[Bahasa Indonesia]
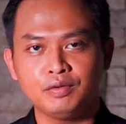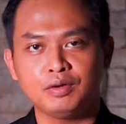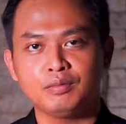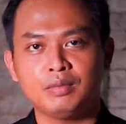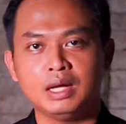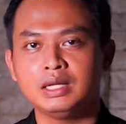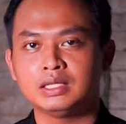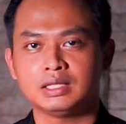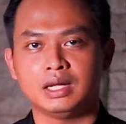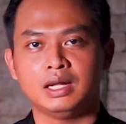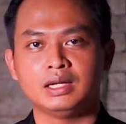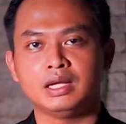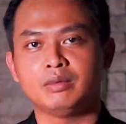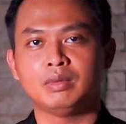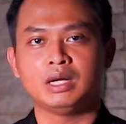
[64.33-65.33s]
firman,
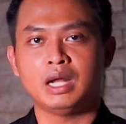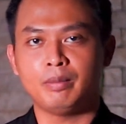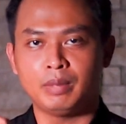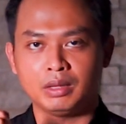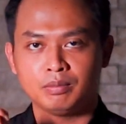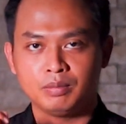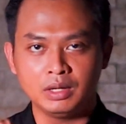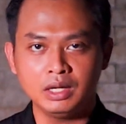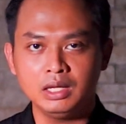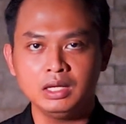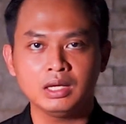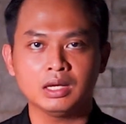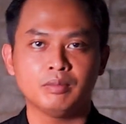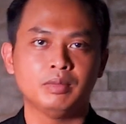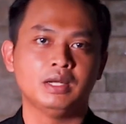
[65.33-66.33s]
setelah dia mendapat
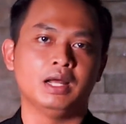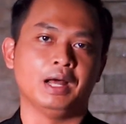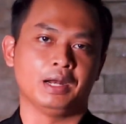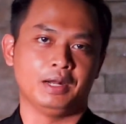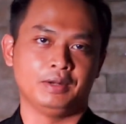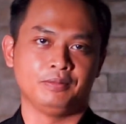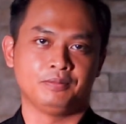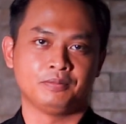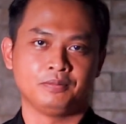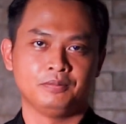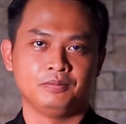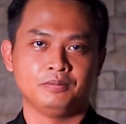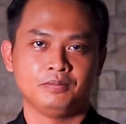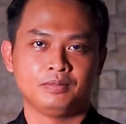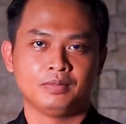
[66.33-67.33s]
benih kebenaran.
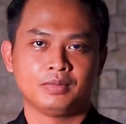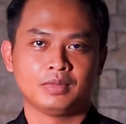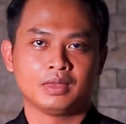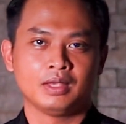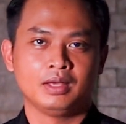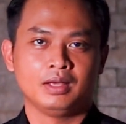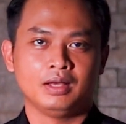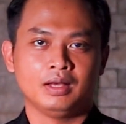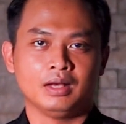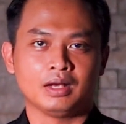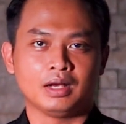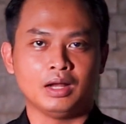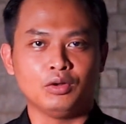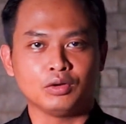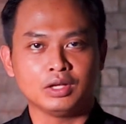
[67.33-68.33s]

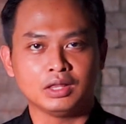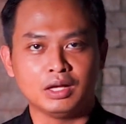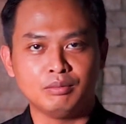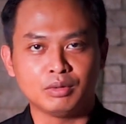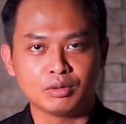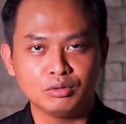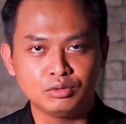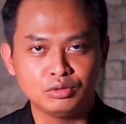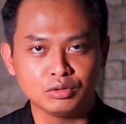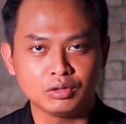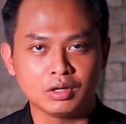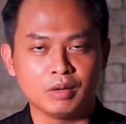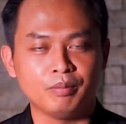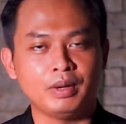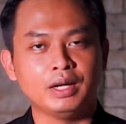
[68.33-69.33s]
Kalau kita
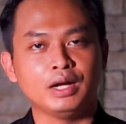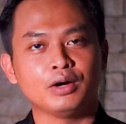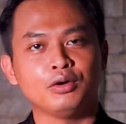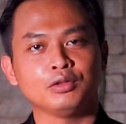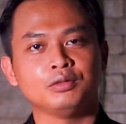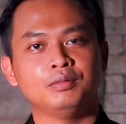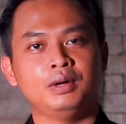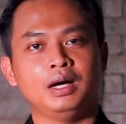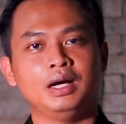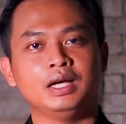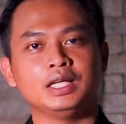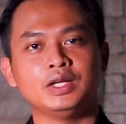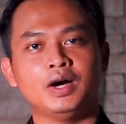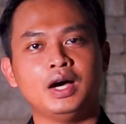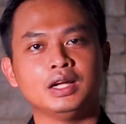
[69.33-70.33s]
merujuk kepada
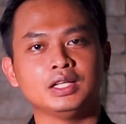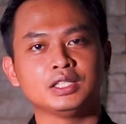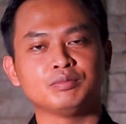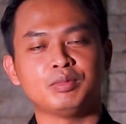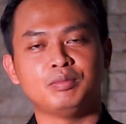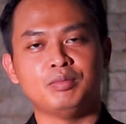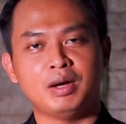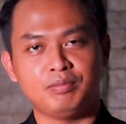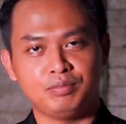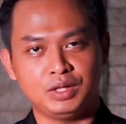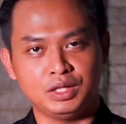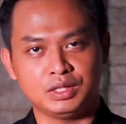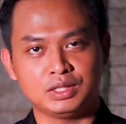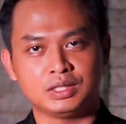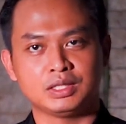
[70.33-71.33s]
khotbah Yohanes
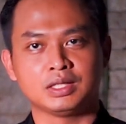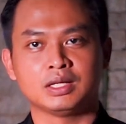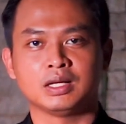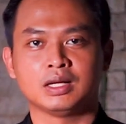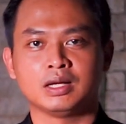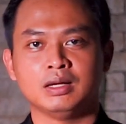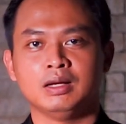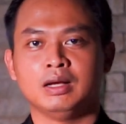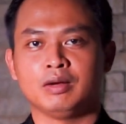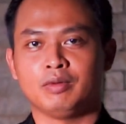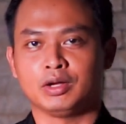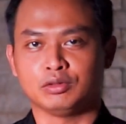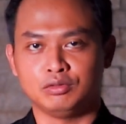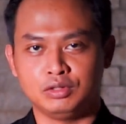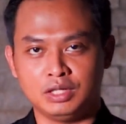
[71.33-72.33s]
Pembaptis
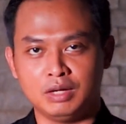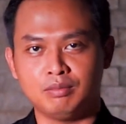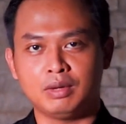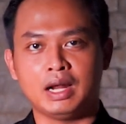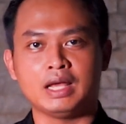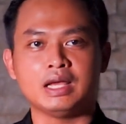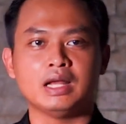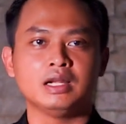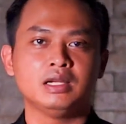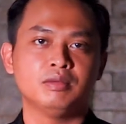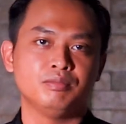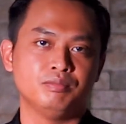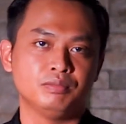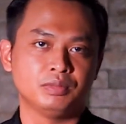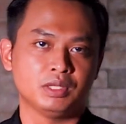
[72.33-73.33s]
Waktu dia melayani
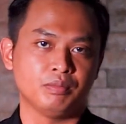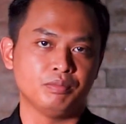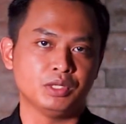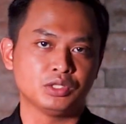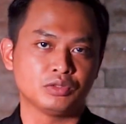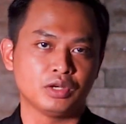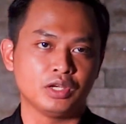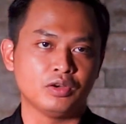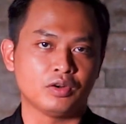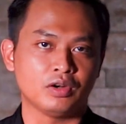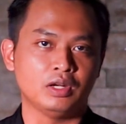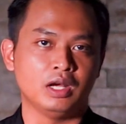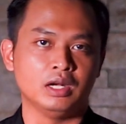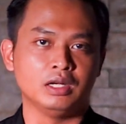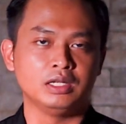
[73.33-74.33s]
di tepi sungai
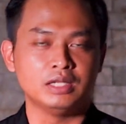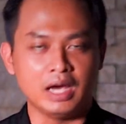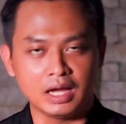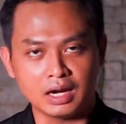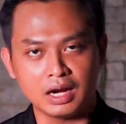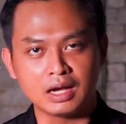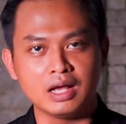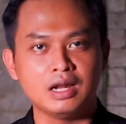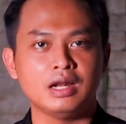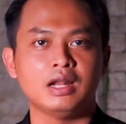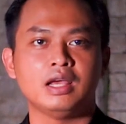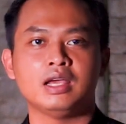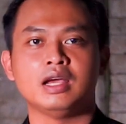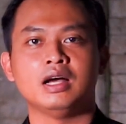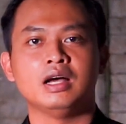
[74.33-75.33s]
Yordan, di daerah
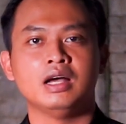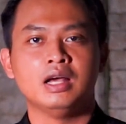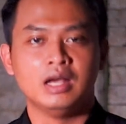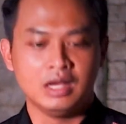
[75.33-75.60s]
Galilea,